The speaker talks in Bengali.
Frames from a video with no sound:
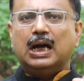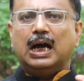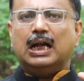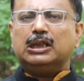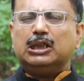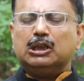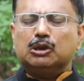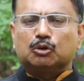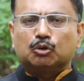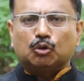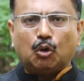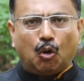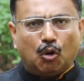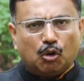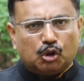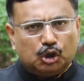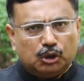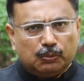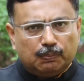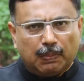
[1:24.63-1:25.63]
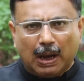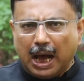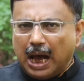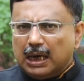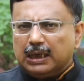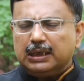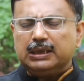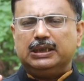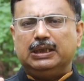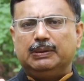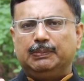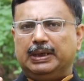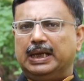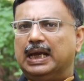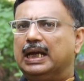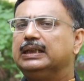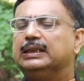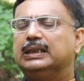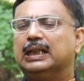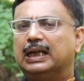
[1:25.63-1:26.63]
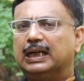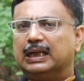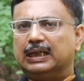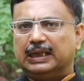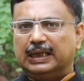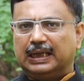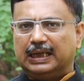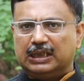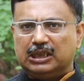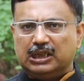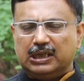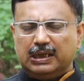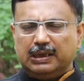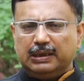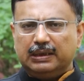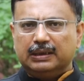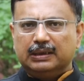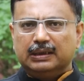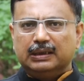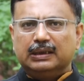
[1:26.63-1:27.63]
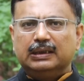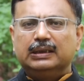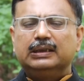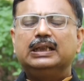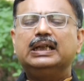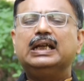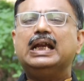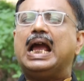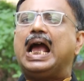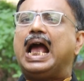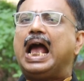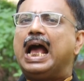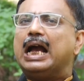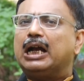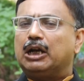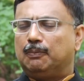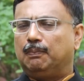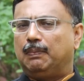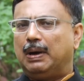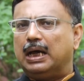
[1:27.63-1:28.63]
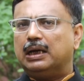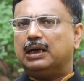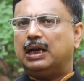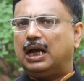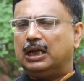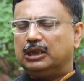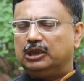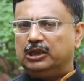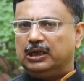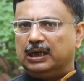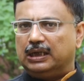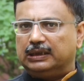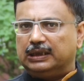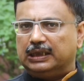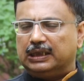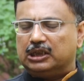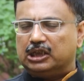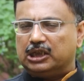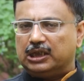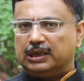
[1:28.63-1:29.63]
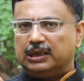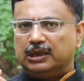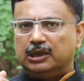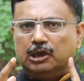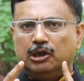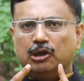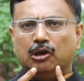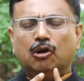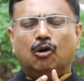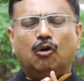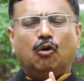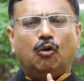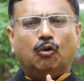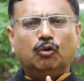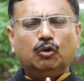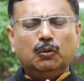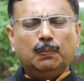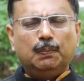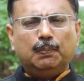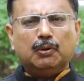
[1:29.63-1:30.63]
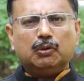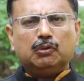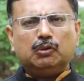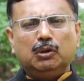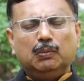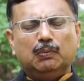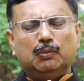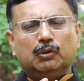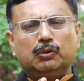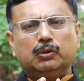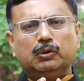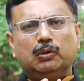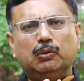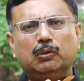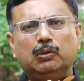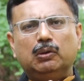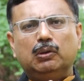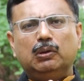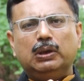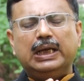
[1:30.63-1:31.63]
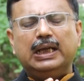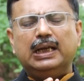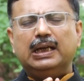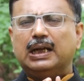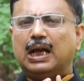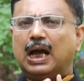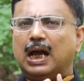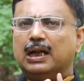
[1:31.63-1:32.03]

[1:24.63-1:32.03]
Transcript: আচ্ছা দশবার সিবিআই তাকে ডেকেছে তিনি একবার হাজিরা দিয়েছেন অনুব্রত মণ্ডলের